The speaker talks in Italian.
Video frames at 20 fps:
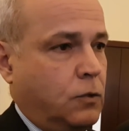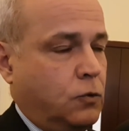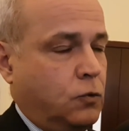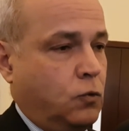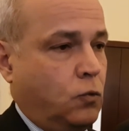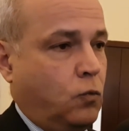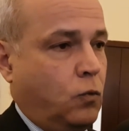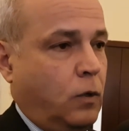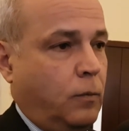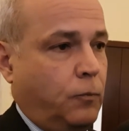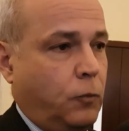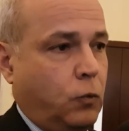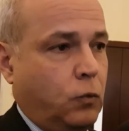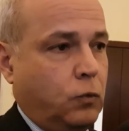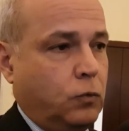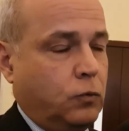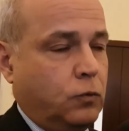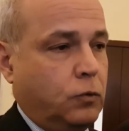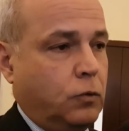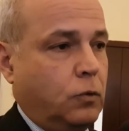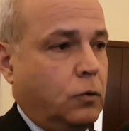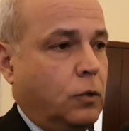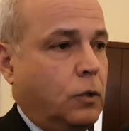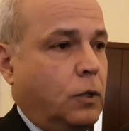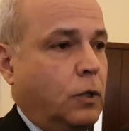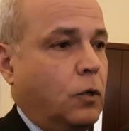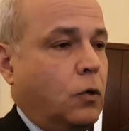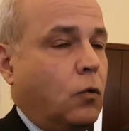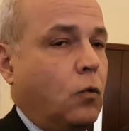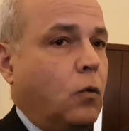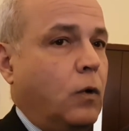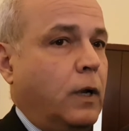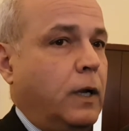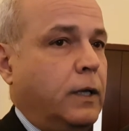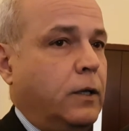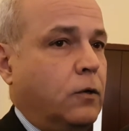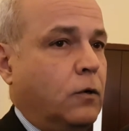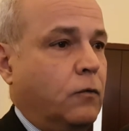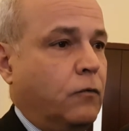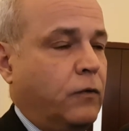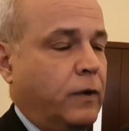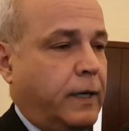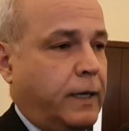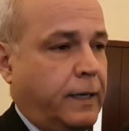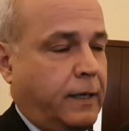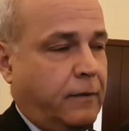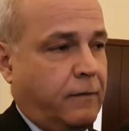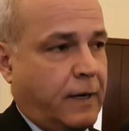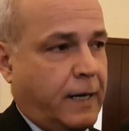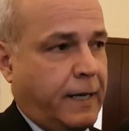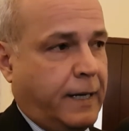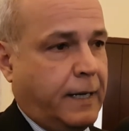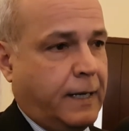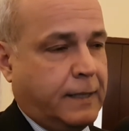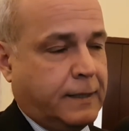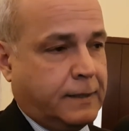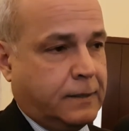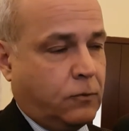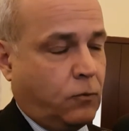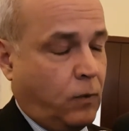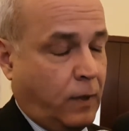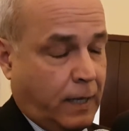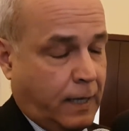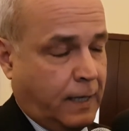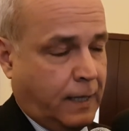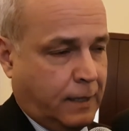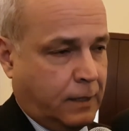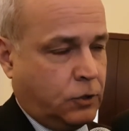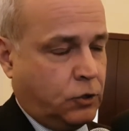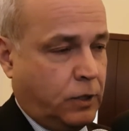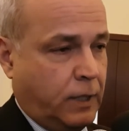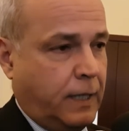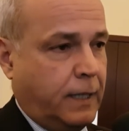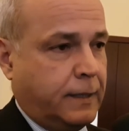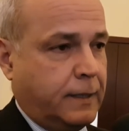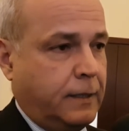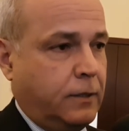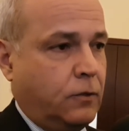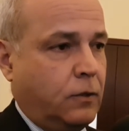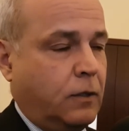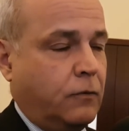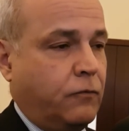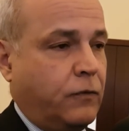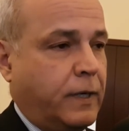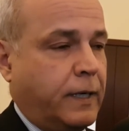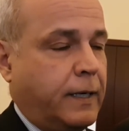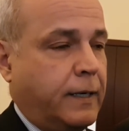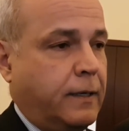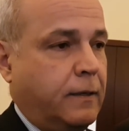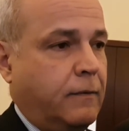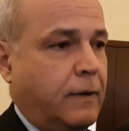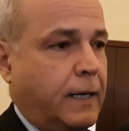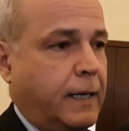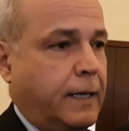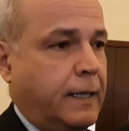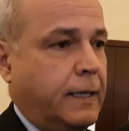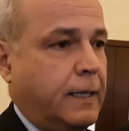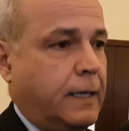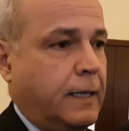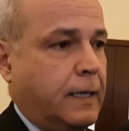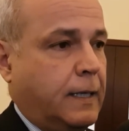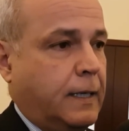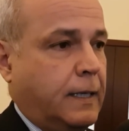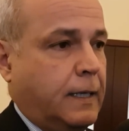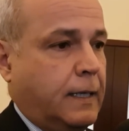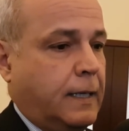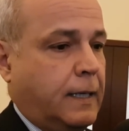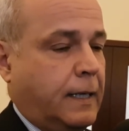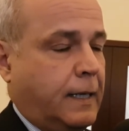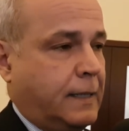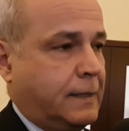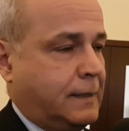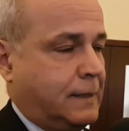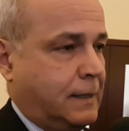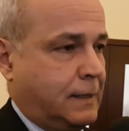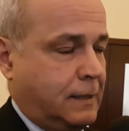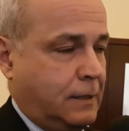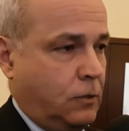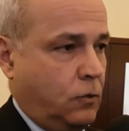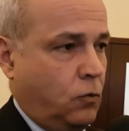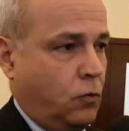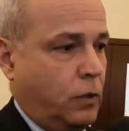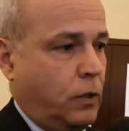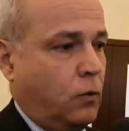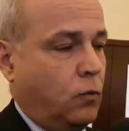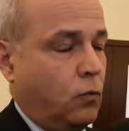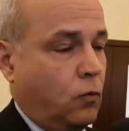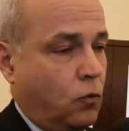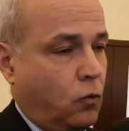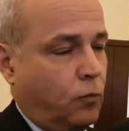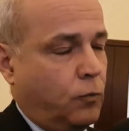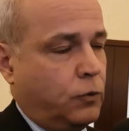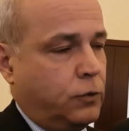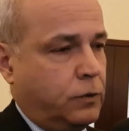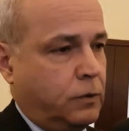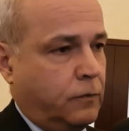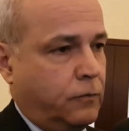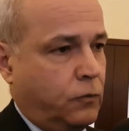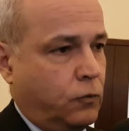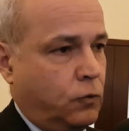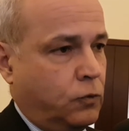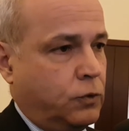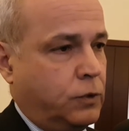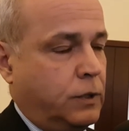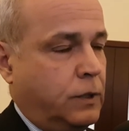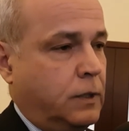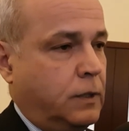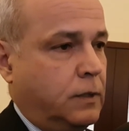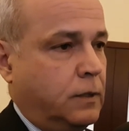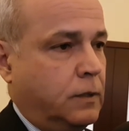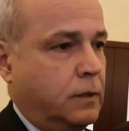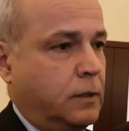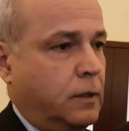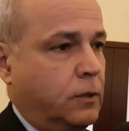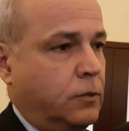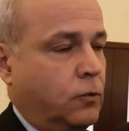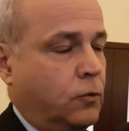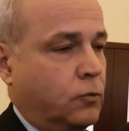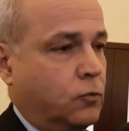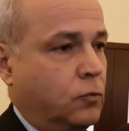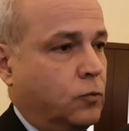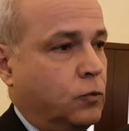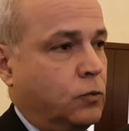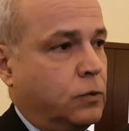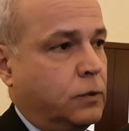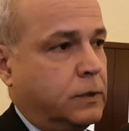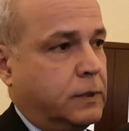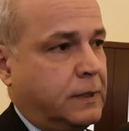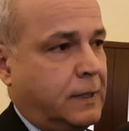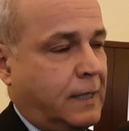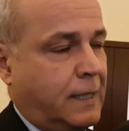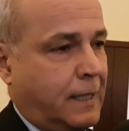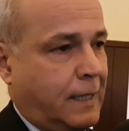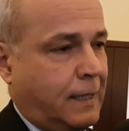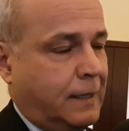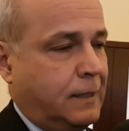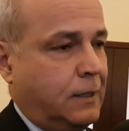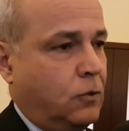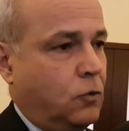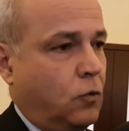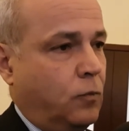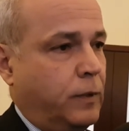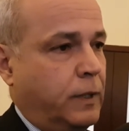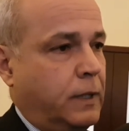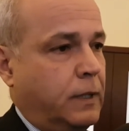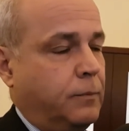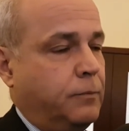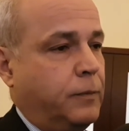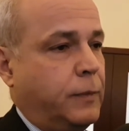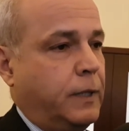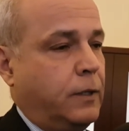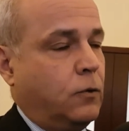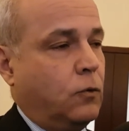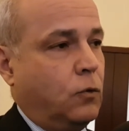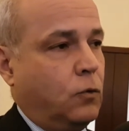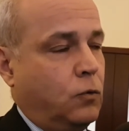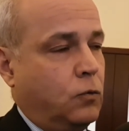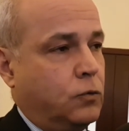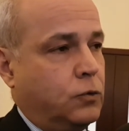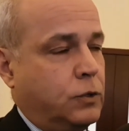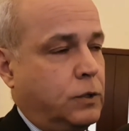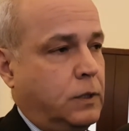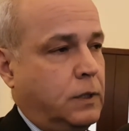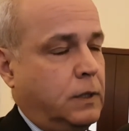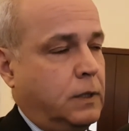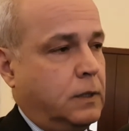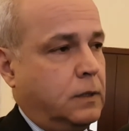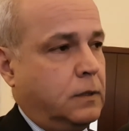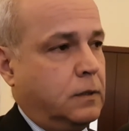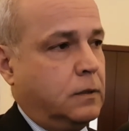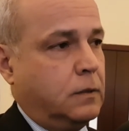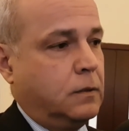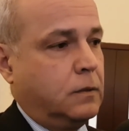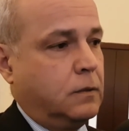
su quel punto, quella di non far arrivare alla, quella, la scelta di non far arrivare alla stazione un gruppo di tifosi del Dortmund segnalati come pericolosi, eh,